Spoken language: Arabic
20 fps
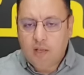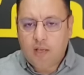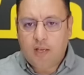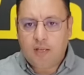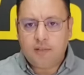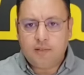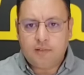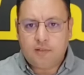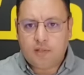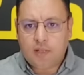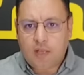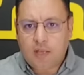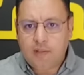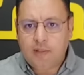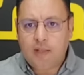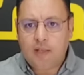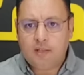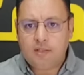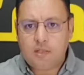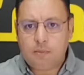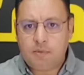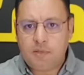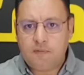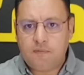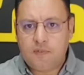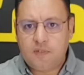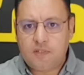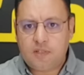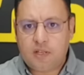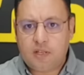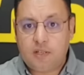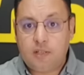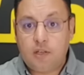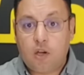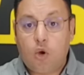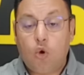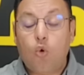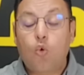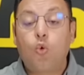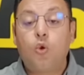عند هاد الاحزاب
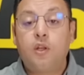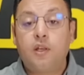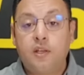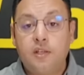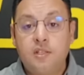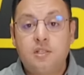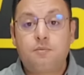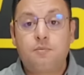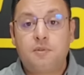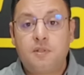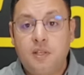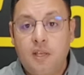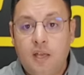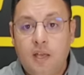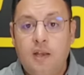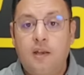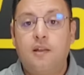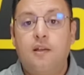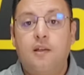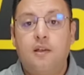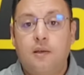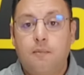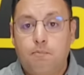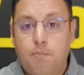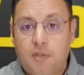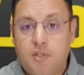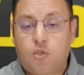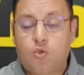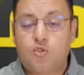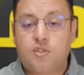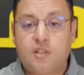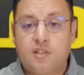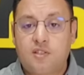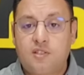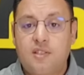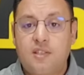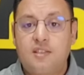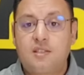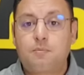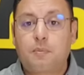الانفصاليه والحزب ديال بيدرو
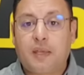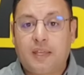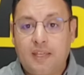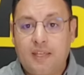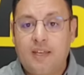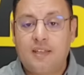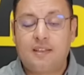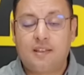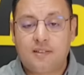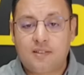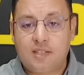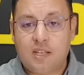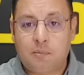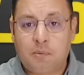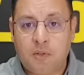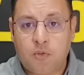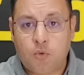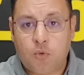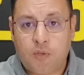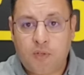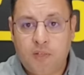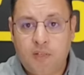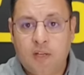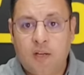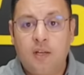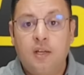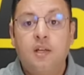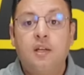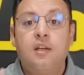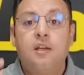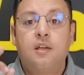سانتيز بقياده سلفادوريه